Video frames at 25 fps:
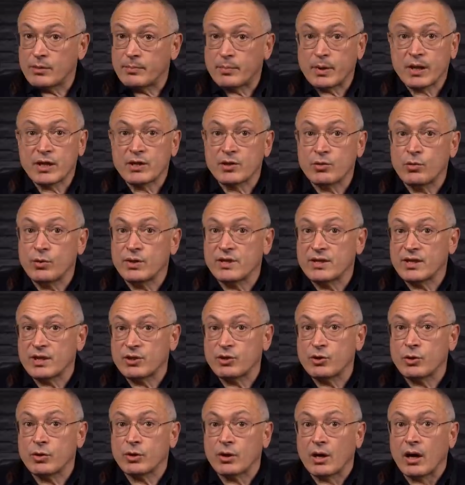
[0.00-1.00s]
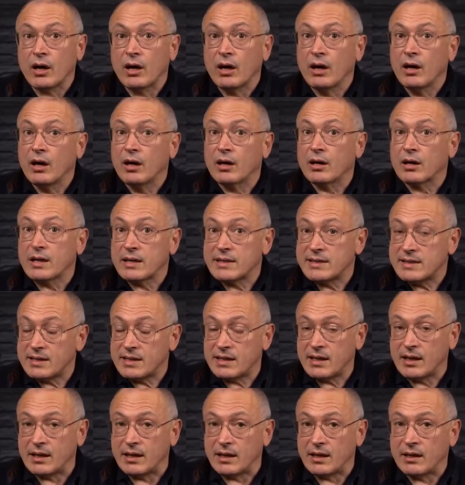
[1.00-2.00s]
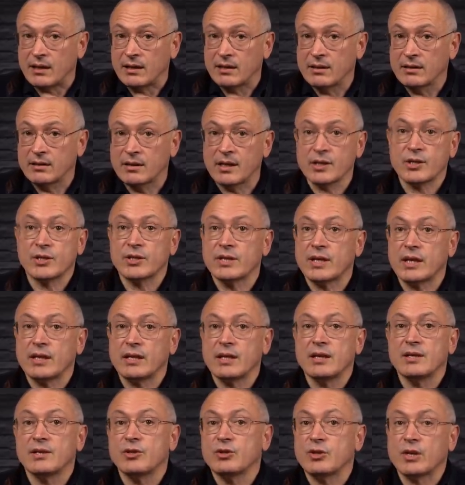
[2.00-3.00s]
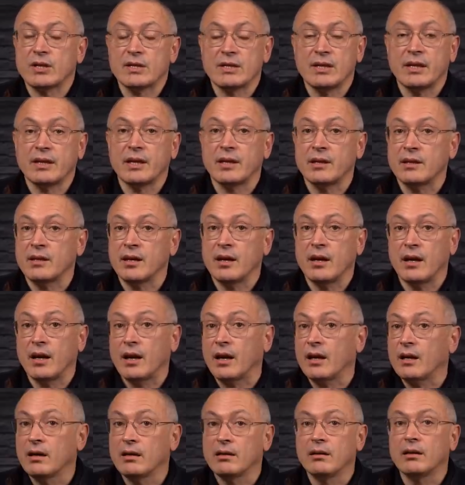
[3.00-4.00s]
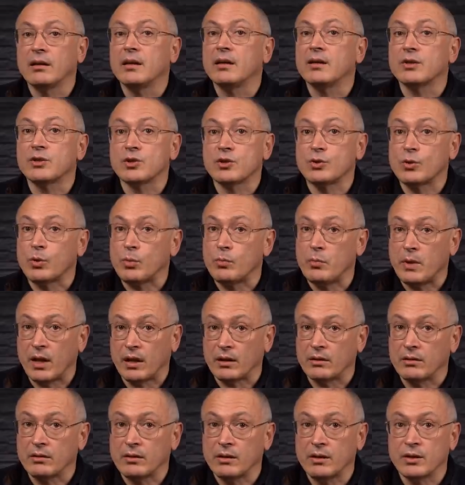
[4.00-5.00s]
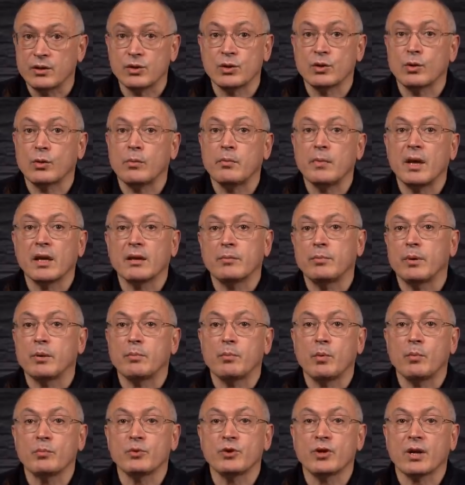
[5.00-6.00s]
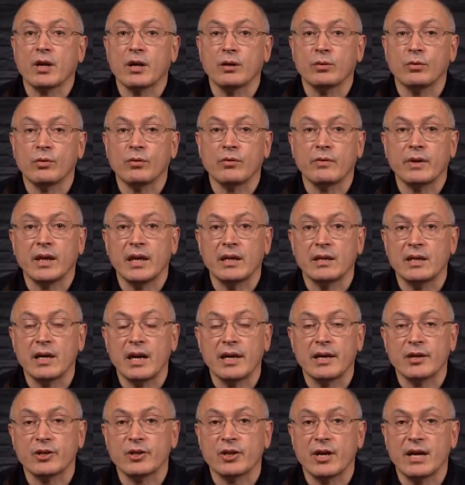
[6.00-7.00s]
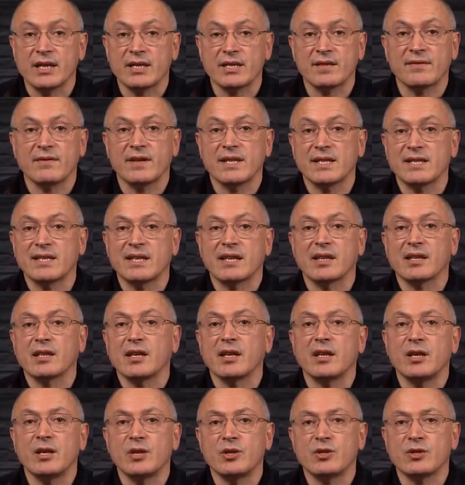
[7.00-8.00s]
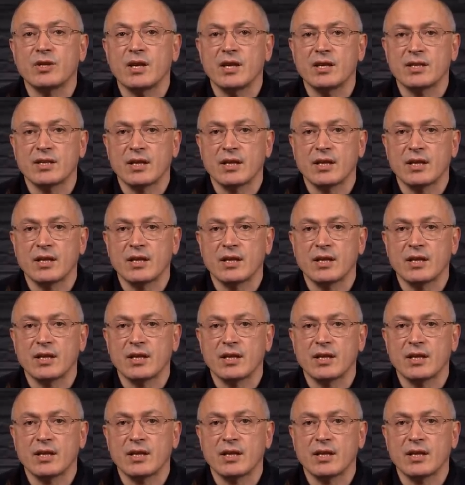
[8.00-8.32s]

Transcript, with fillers: это происходит за счет России. Наша страна сейчас для Китая инструмент. Инструмент, при помощи которого Китай решает свои стратегические